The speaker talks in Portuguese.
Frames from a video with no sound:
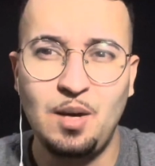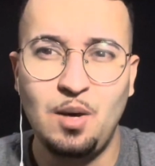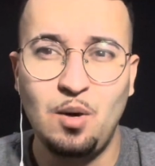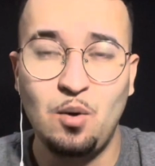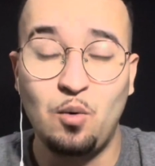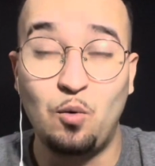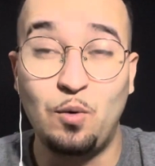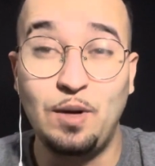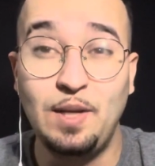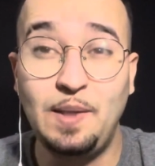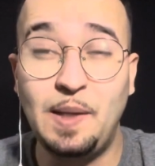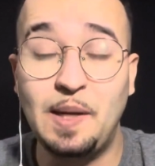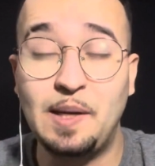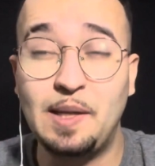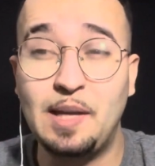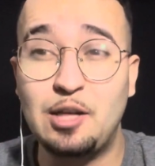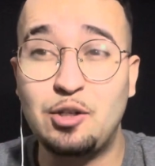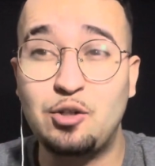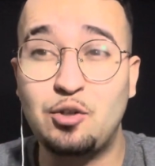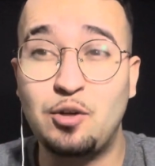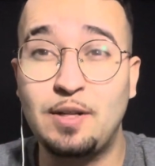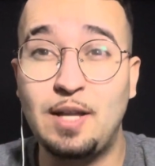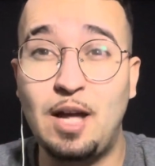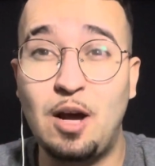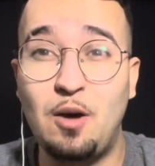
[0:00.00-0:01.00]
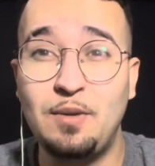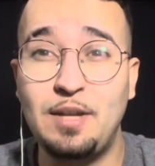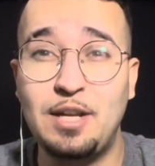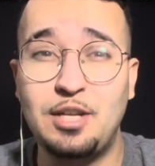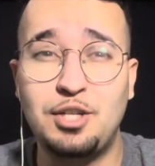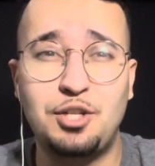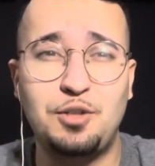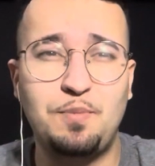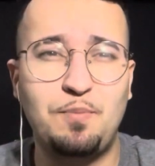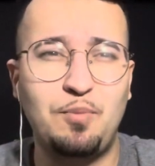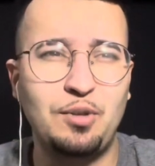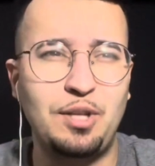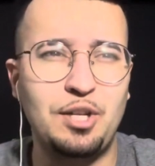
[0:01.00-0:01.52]
O Internacional, nas
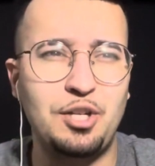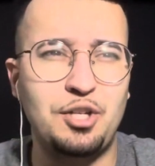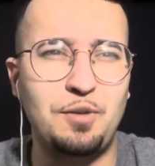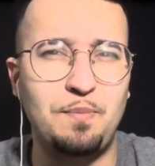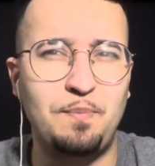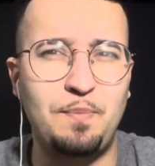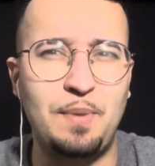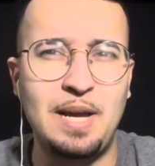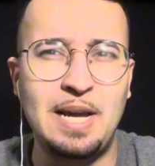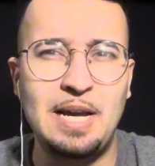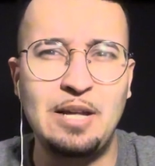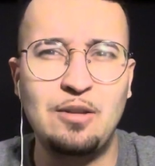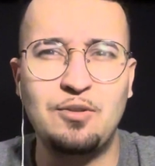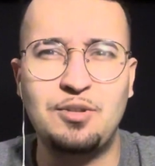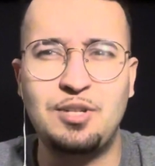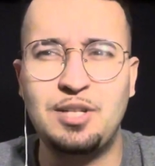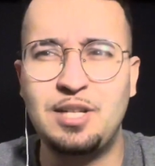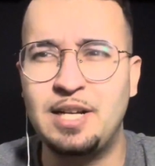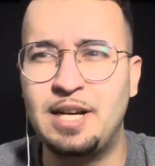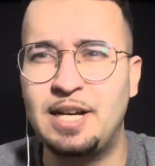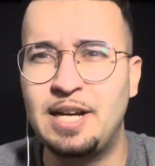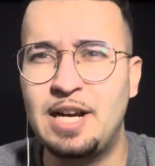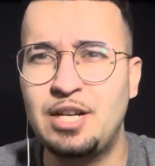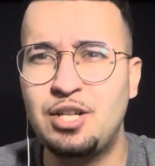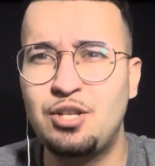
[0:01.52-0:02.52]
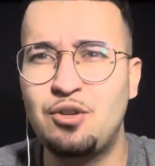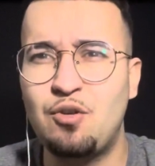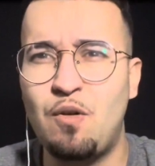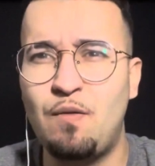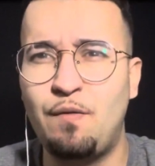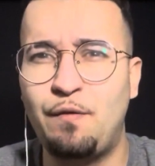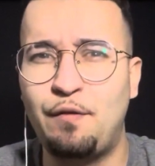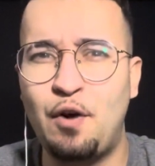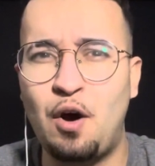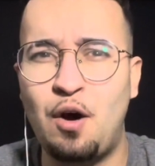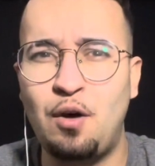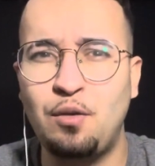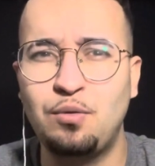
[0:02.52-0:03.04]
disputas de pênaltis e grandes
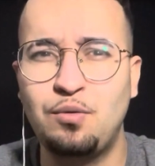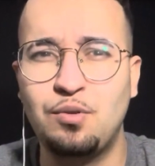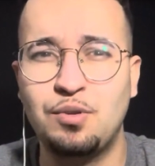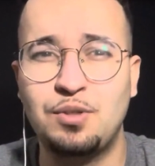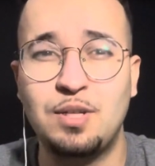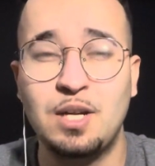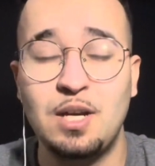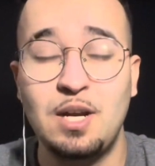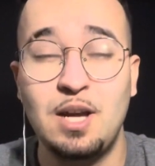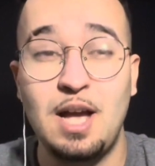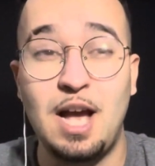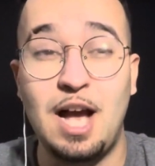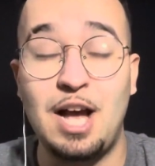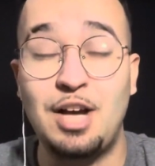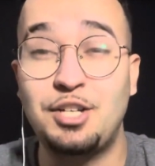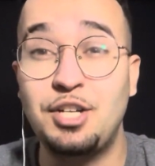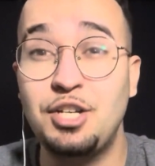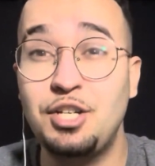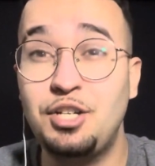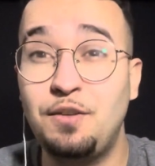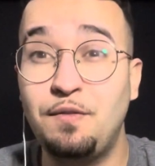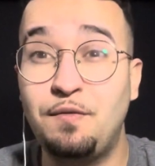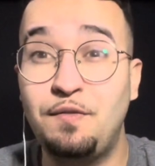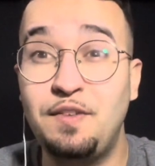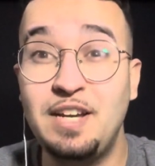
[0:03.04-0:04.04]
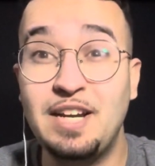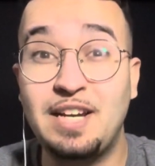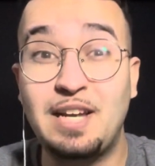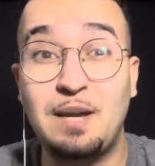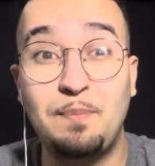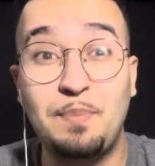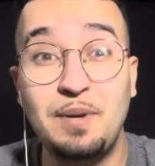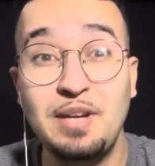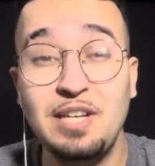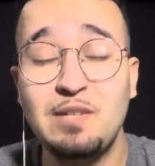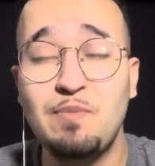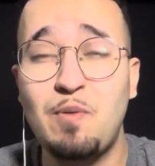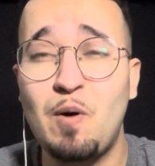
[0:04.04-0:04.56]
confrontos, a gente via que,
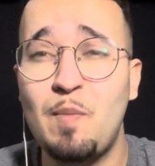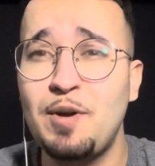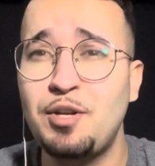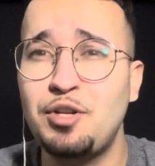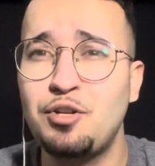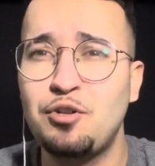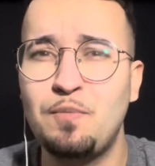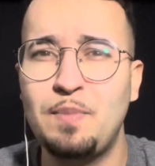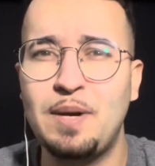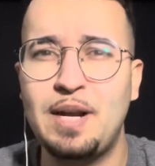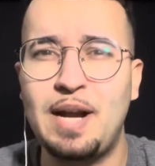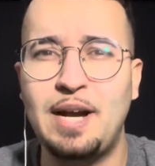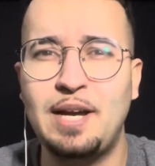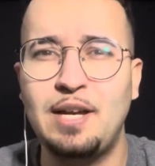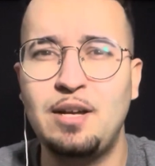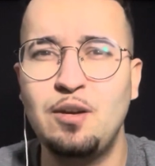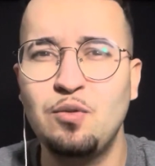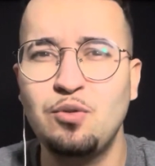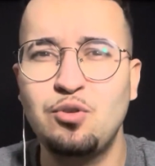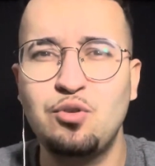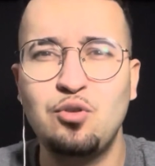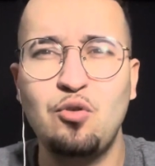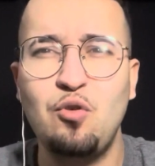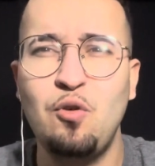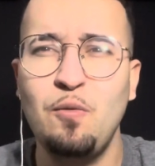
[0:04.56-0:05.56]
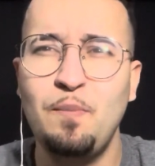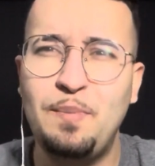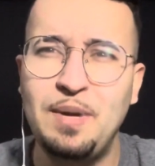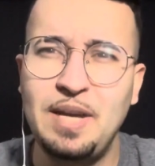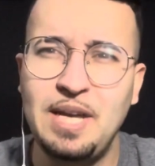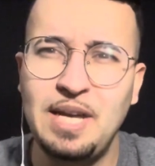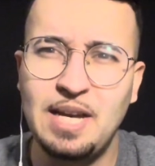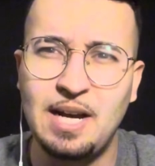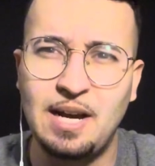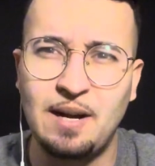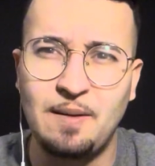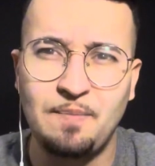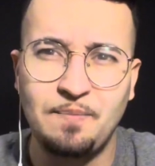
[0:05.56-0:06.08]
principalmente no Beira Rio,
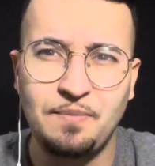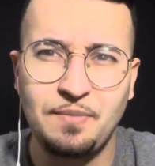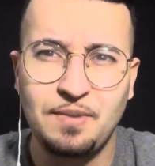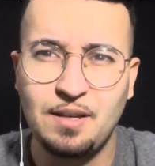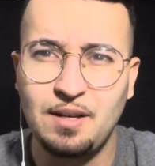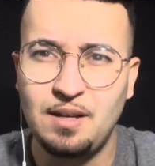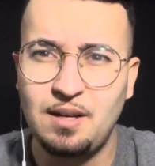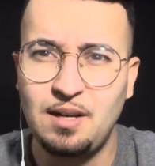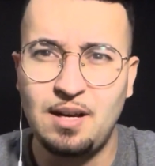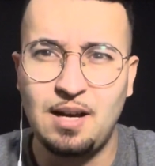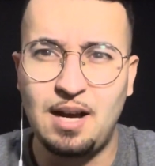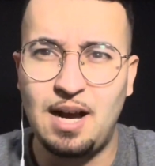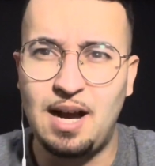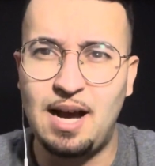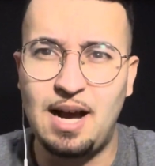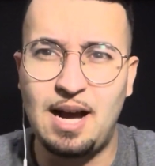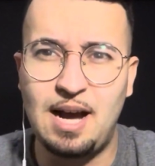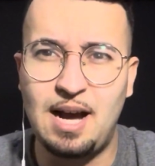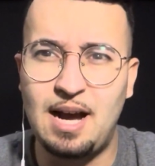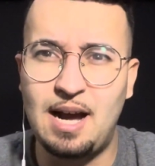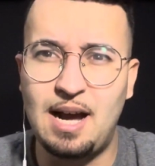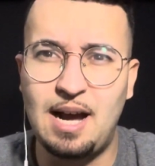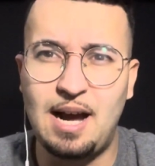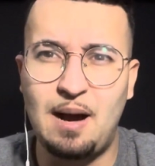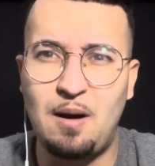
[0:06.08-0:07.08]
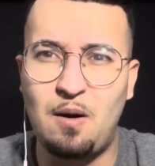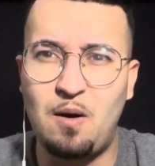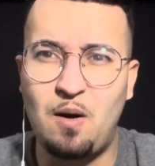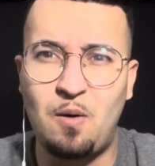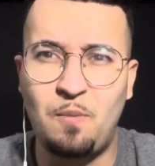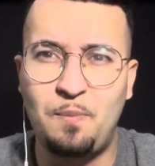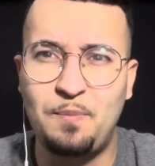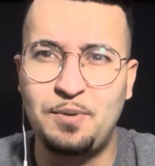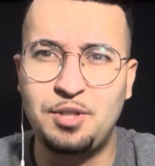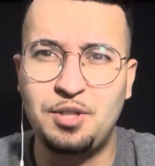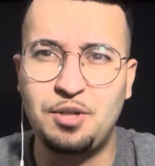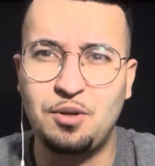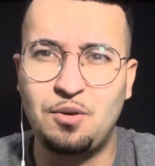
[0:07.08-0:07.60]
sucumbia a, ao,
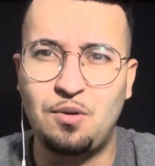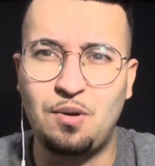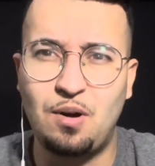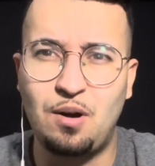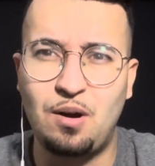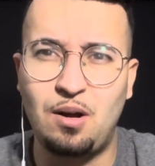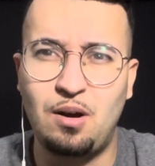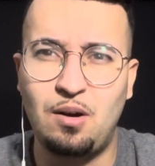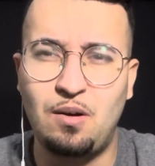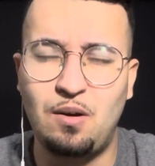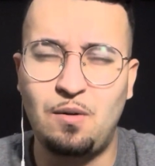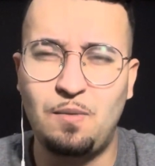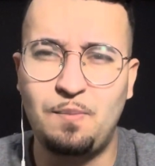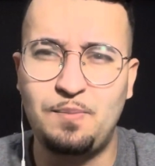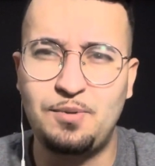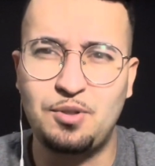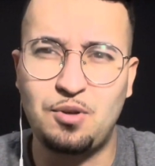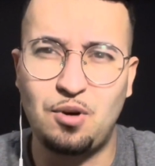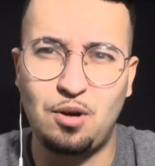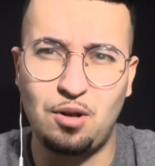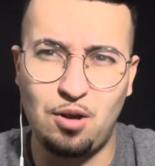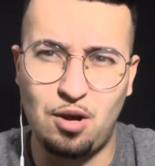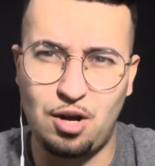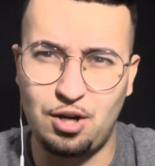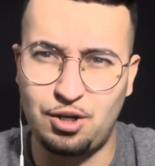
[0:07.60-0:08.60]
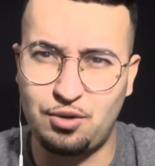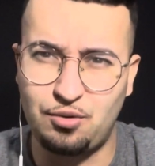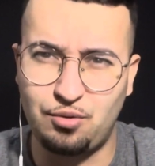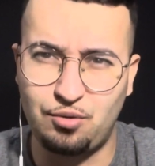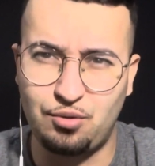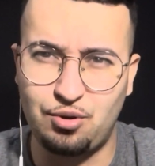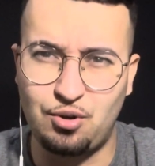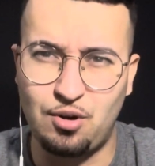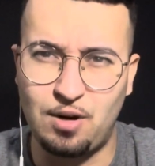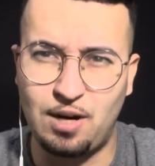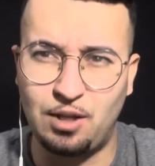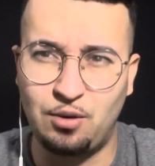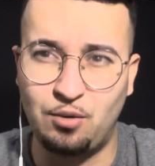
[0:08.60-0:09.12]
psico, ao psicológico dos
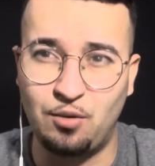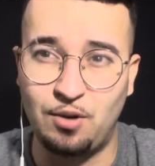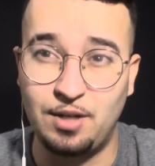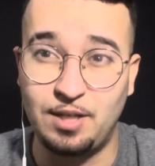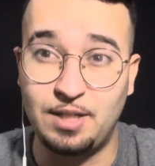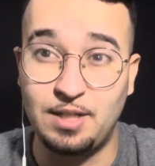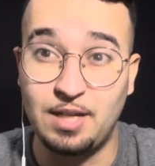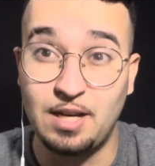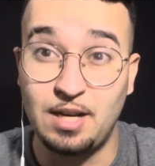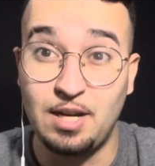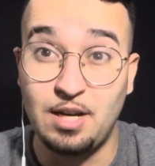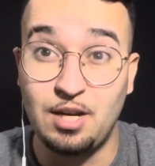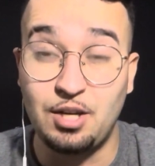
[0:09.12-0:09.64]
jogadores.